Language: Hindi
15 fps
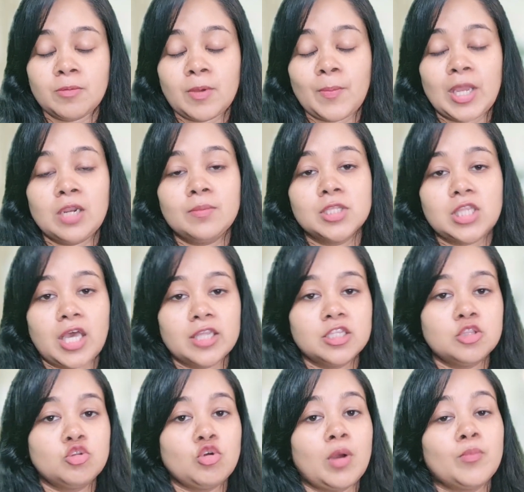सकते हैं मैं पहले
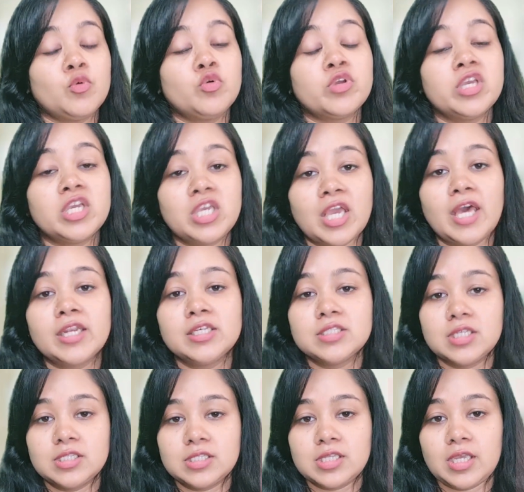बता देती हूँ आपको कि
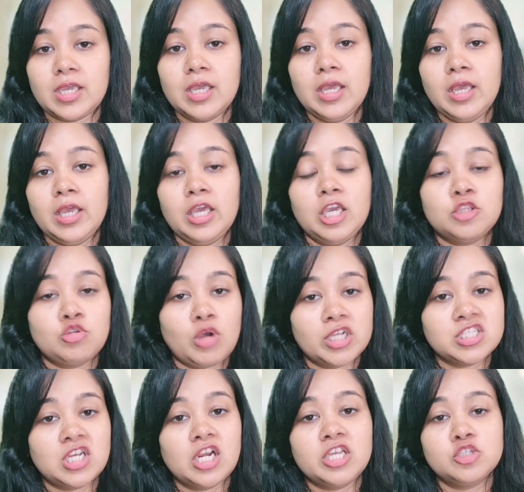क्या रीजंस हैं
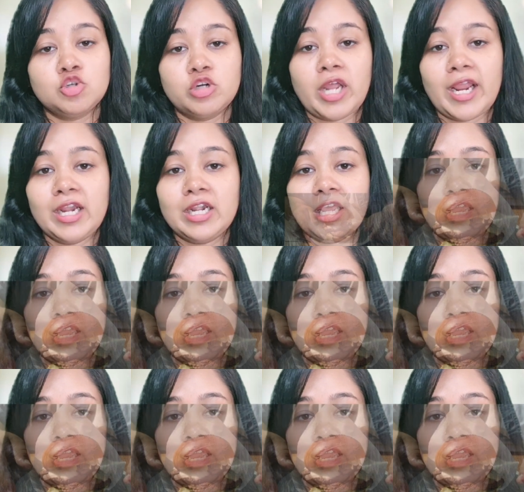एक तो आजकल की जो